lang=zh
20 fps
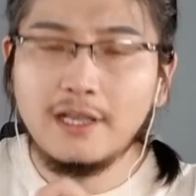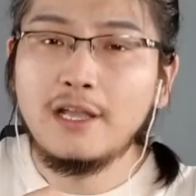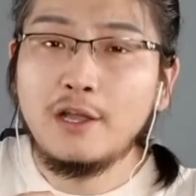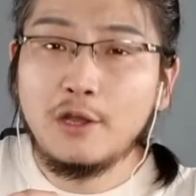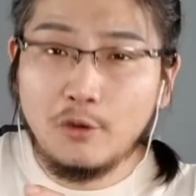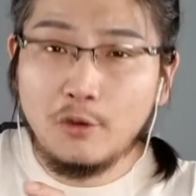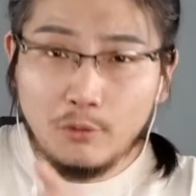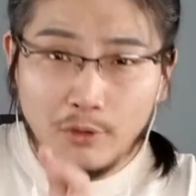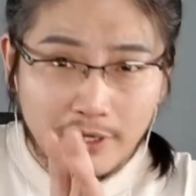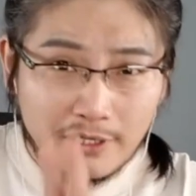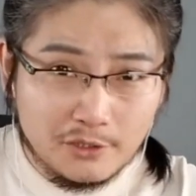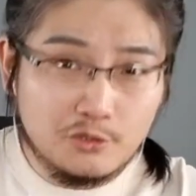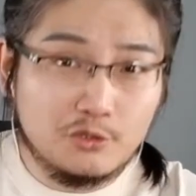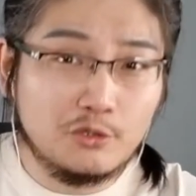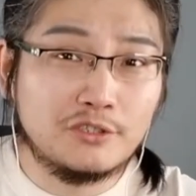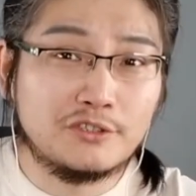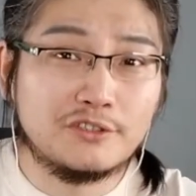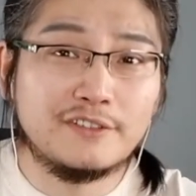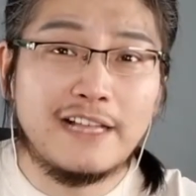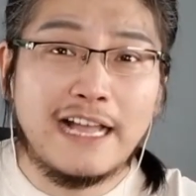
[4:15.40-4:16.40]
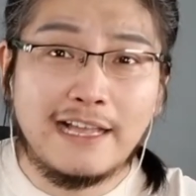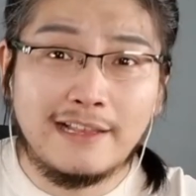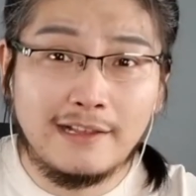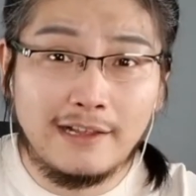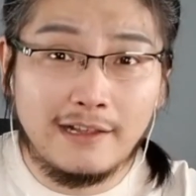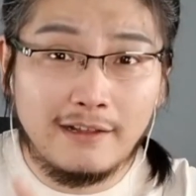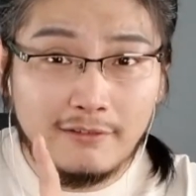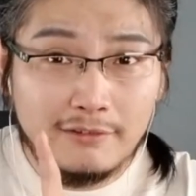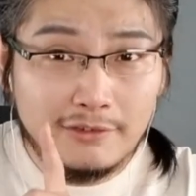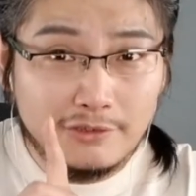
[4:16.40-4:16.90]
我跟你说实在
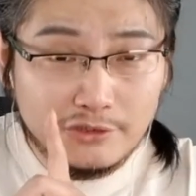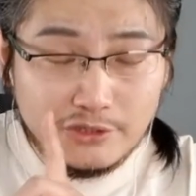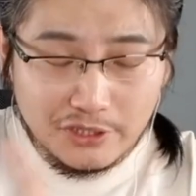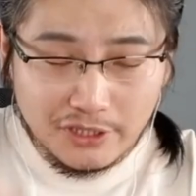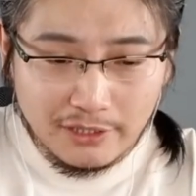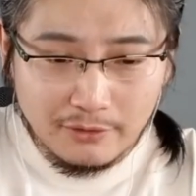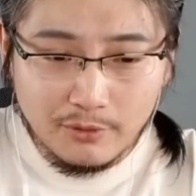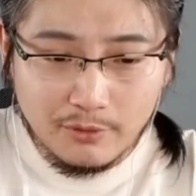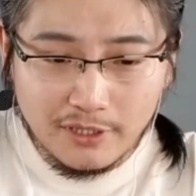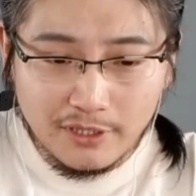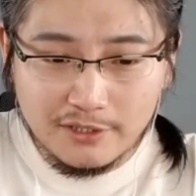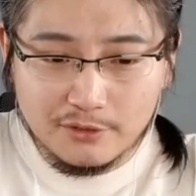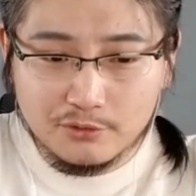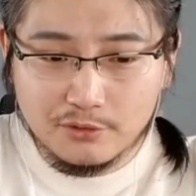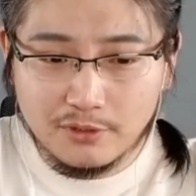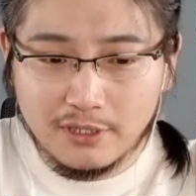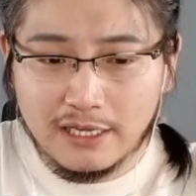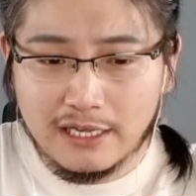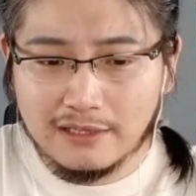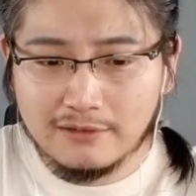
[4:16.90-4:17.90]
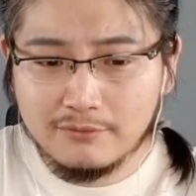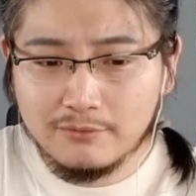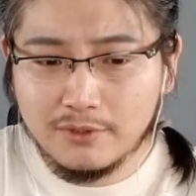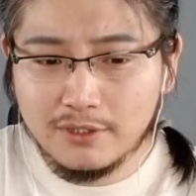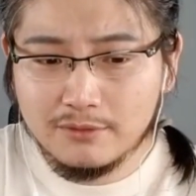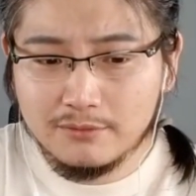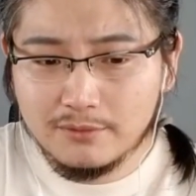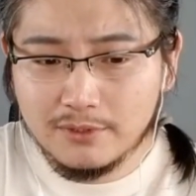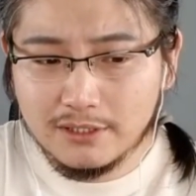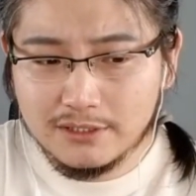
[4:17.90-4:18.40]
的，而且我跟你说，啊，
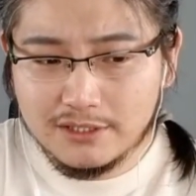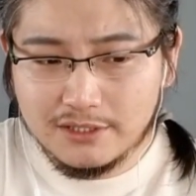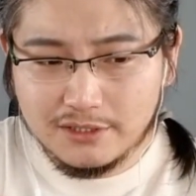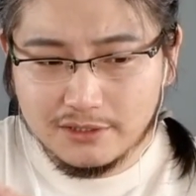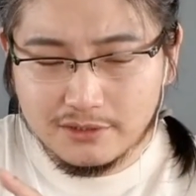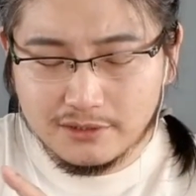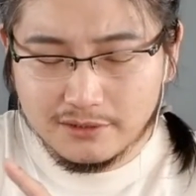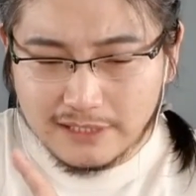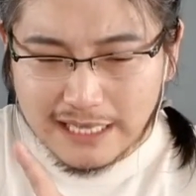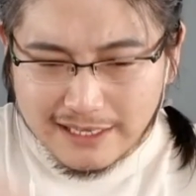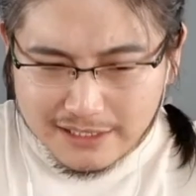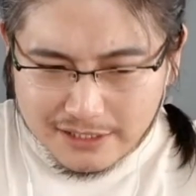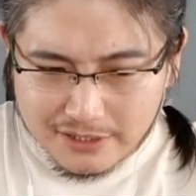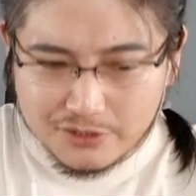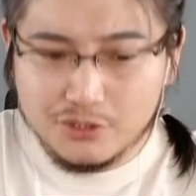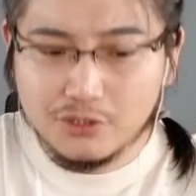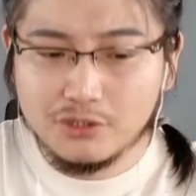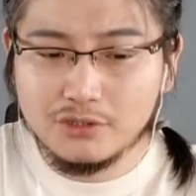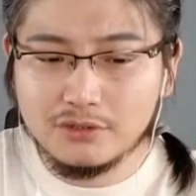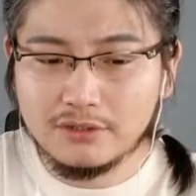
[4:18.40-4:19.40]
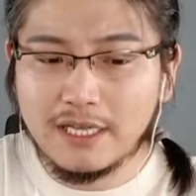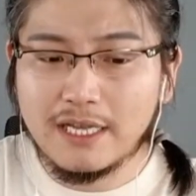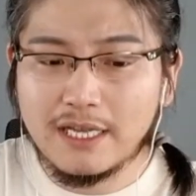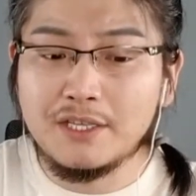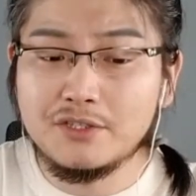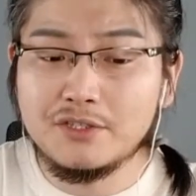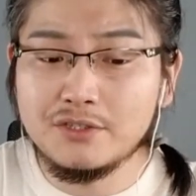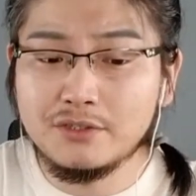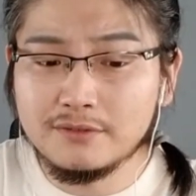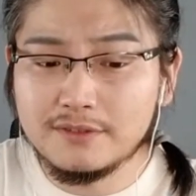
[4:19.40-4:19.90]
我我其实他已经他已
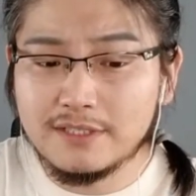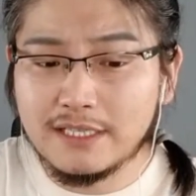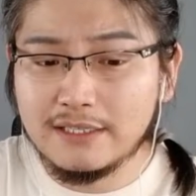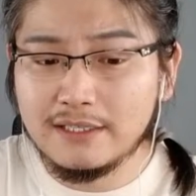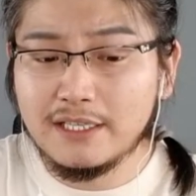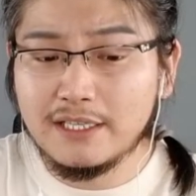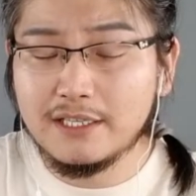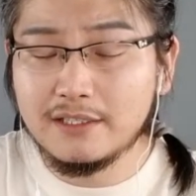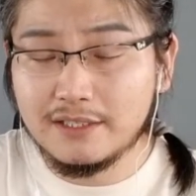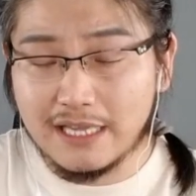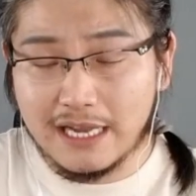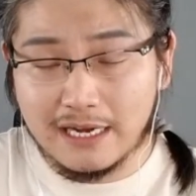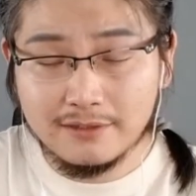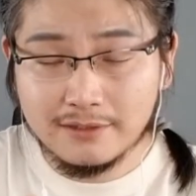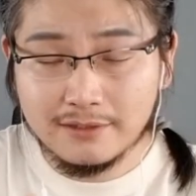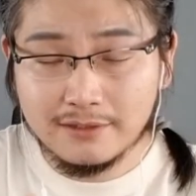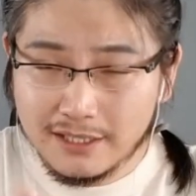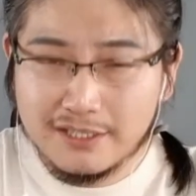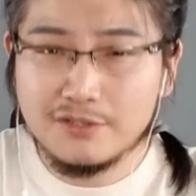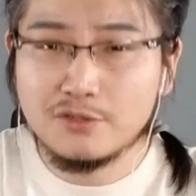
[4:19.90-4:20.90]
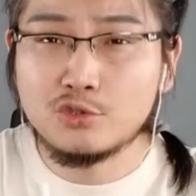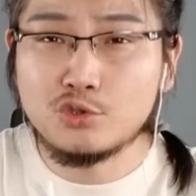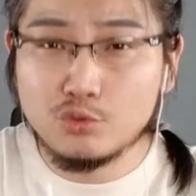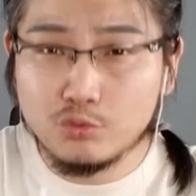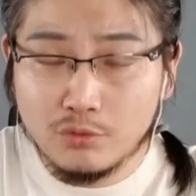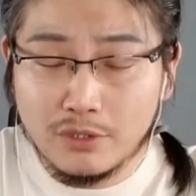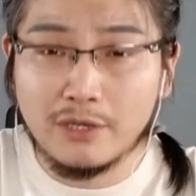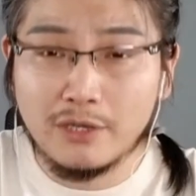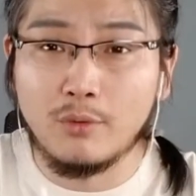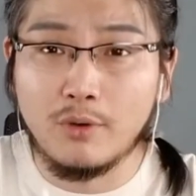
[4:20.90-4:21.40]
经在那个点上，他已经输
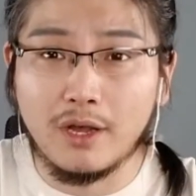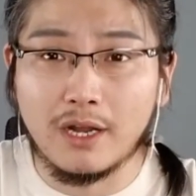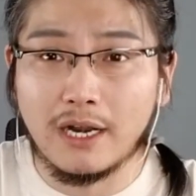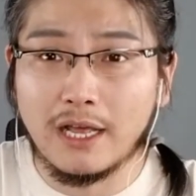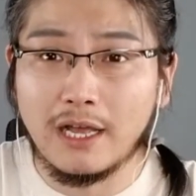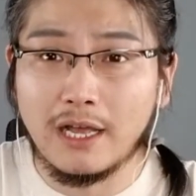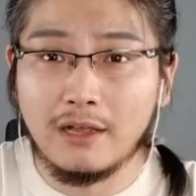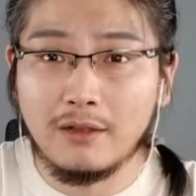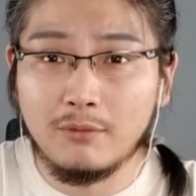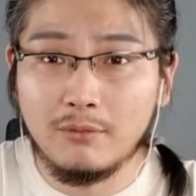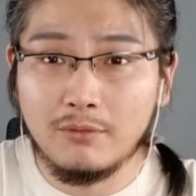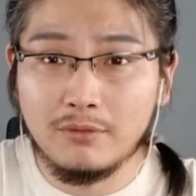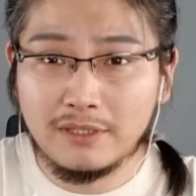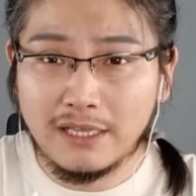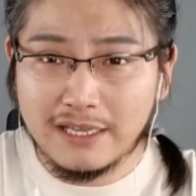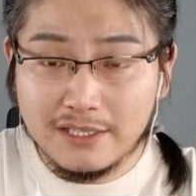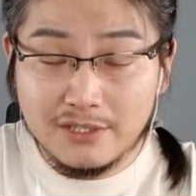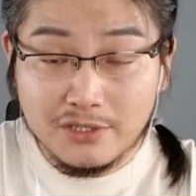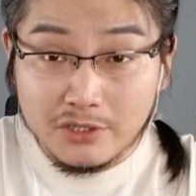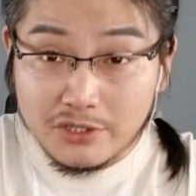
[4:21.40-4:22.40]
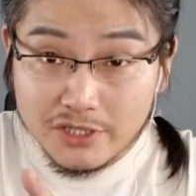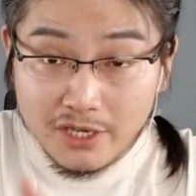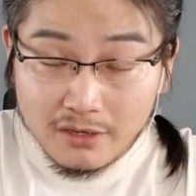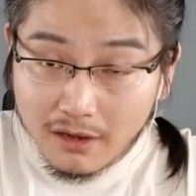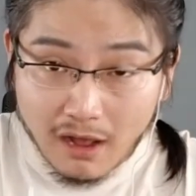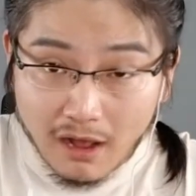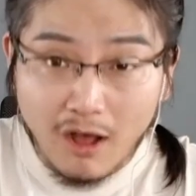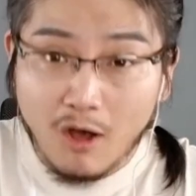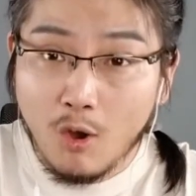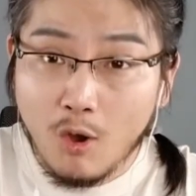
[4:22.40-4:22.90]
给我了，我他已经硬
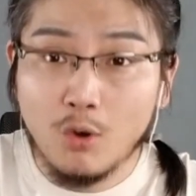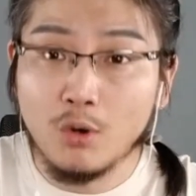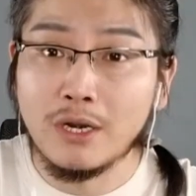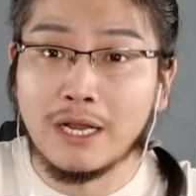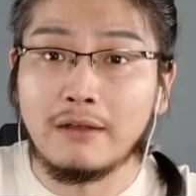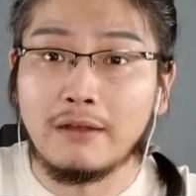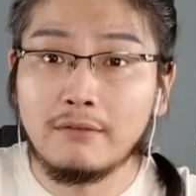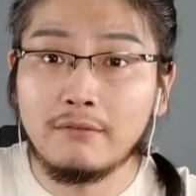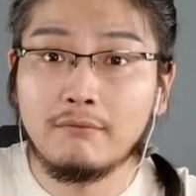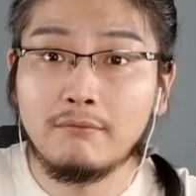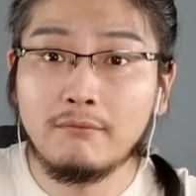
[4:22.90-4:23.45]
凹了。